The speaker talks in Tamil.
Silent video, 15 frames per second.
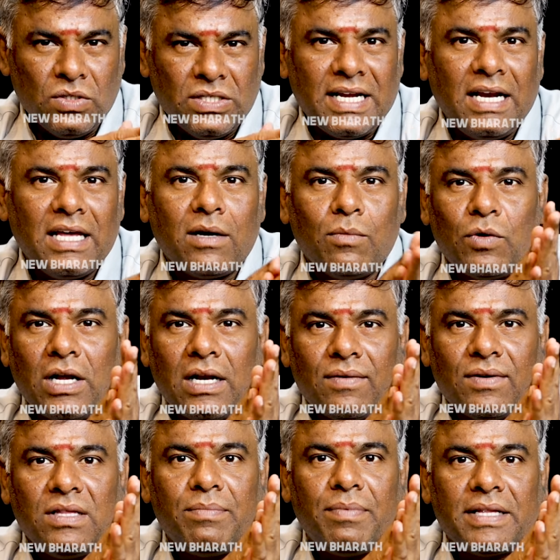கொஞ்ச நாளைக்கு முன்னால்
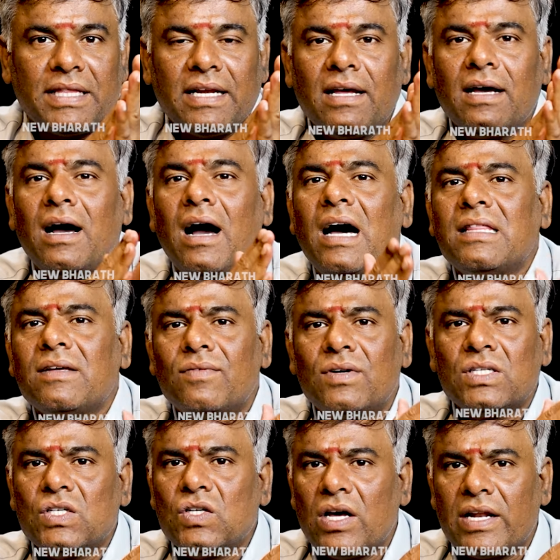வந்து பார்த்தீங்கன்னா ஆதவ
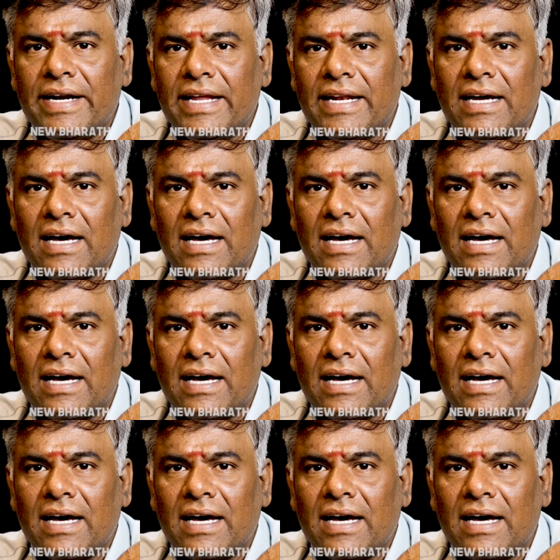அர்ஜுனா ரெட்டி